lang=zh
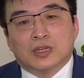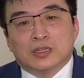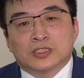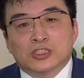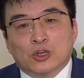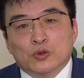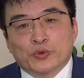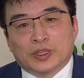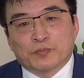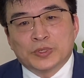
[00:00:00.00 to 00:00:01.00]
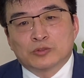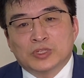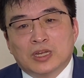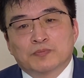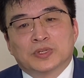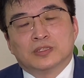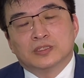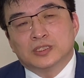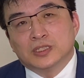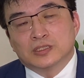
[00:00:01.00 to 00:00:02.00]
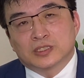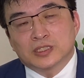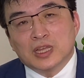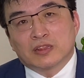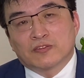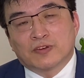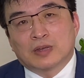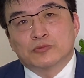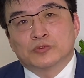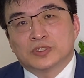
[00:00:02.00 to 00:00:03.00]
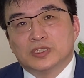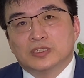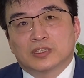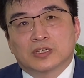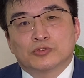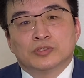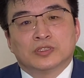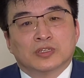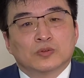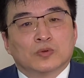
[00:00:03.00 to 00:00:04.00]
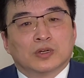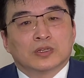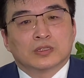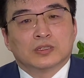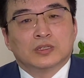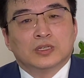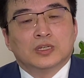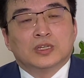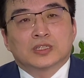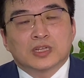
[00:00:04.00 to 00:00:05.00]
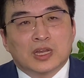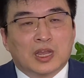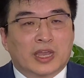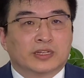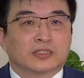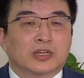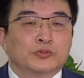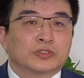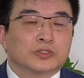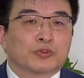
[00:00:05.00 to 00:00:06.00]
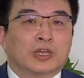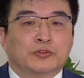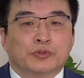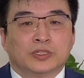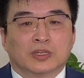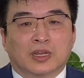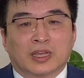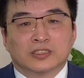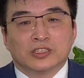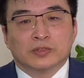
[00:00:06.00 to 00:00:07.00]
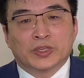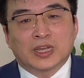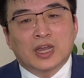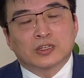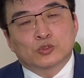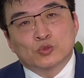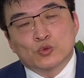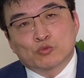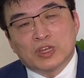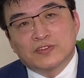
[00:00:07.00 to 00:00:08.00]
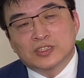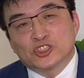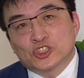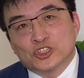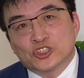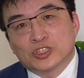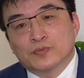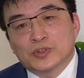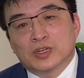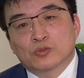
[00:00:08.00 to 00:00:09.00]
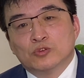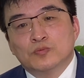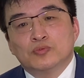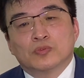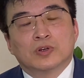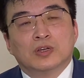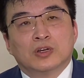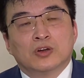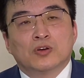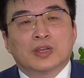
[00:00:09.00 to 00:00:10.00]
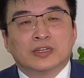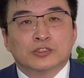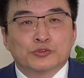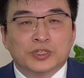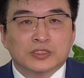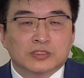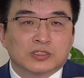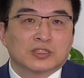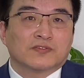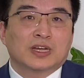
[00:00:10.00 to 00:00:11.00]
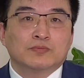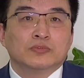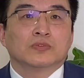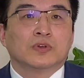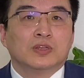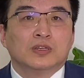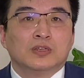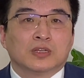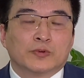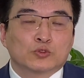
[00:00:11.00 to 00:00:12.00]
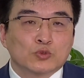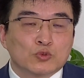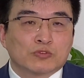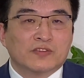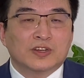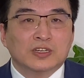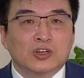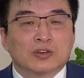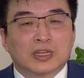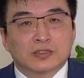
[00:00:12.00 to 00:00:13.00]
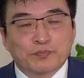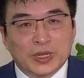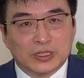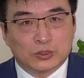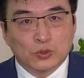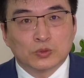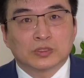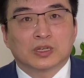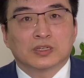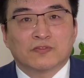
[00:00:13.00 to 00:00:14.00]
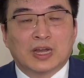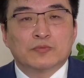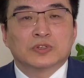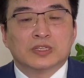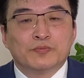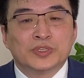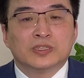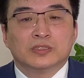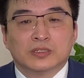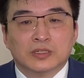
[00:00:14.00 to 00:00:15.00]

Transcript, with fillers: 销毁病毒样本，禁止擅自发布基因的特区结果。上海的张永镇团队呢，还是因为看到中共官方迟迟的不肯公布，后来是决定自行的发布。那么中共官方后来是被动的发布了一批，